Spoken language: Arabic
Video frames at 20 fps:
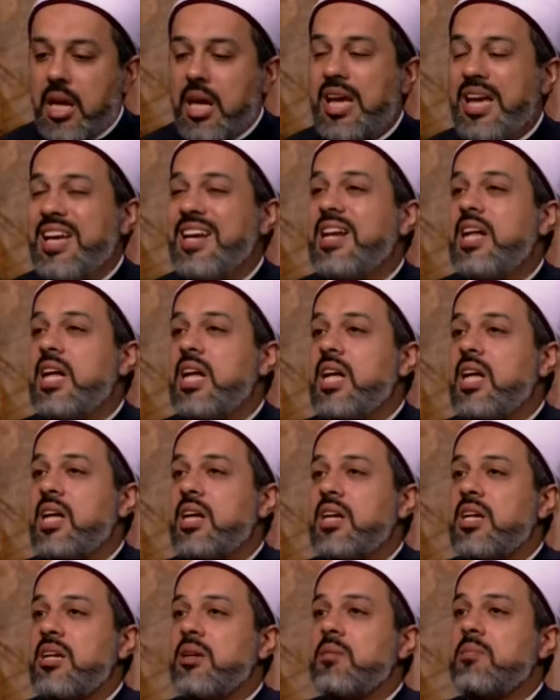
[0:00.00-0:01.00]

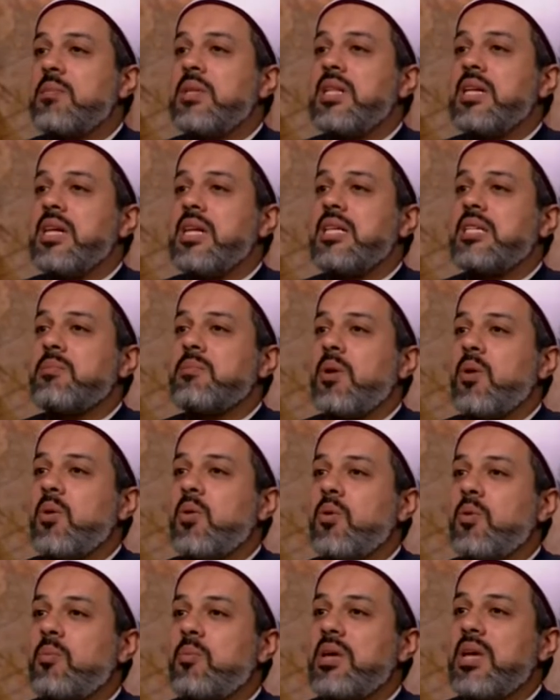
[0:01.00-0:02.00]
القارن من الاسم اهو
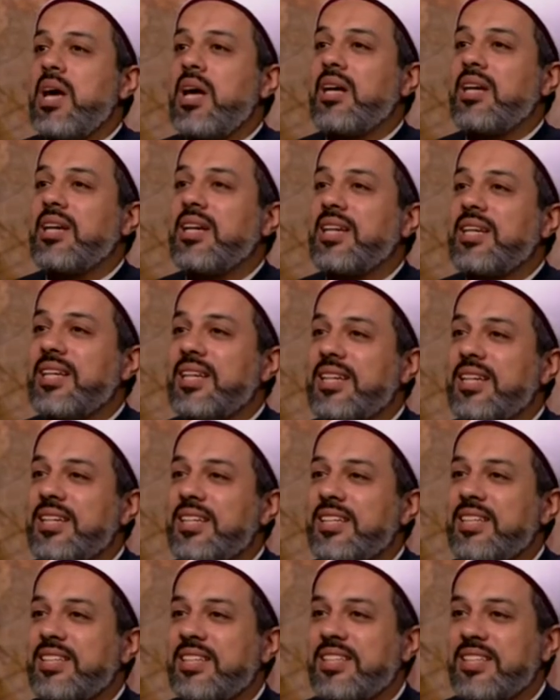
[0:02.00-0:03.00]
بيقرن
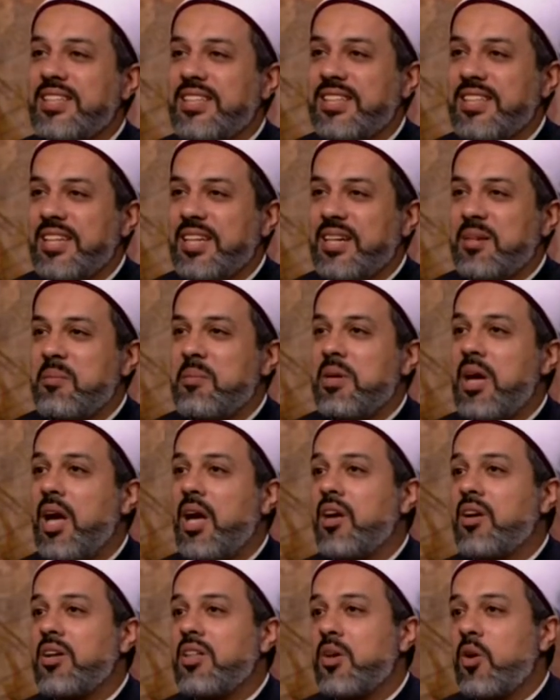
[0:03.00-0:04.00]
عمره بحج
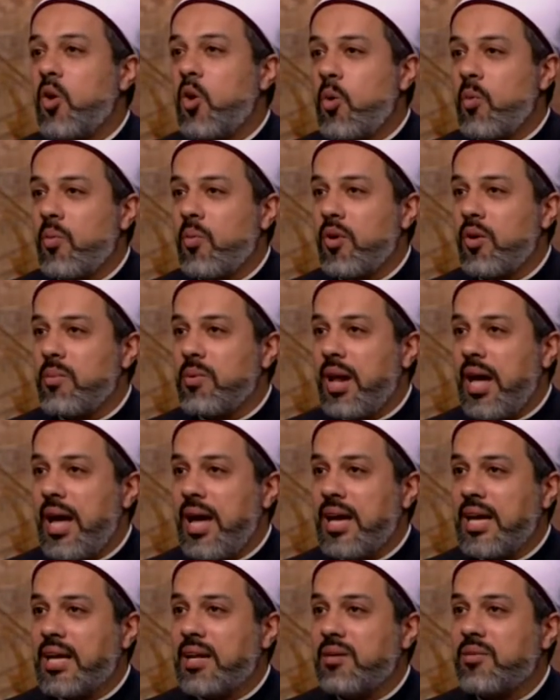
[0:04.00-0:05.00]
بيقرن العمره
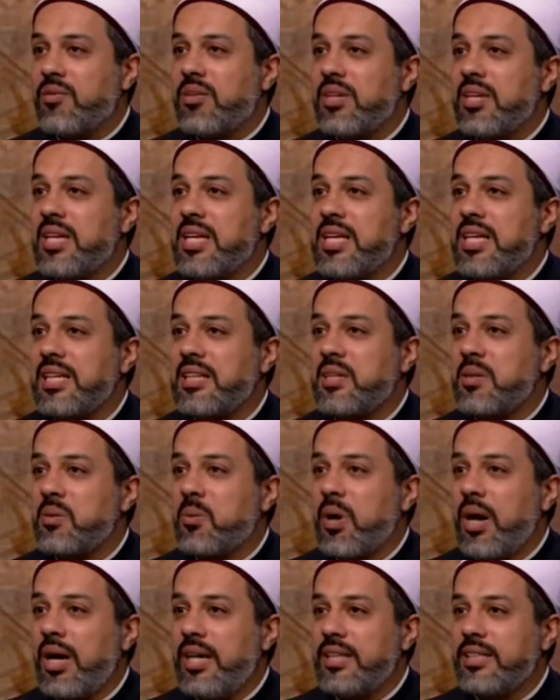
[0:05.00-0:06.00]
بالحج في نيه
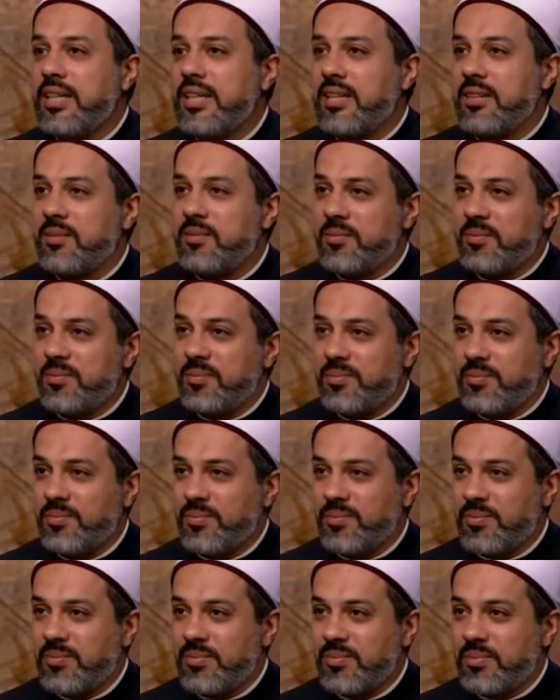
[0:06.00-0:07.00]
واحده م.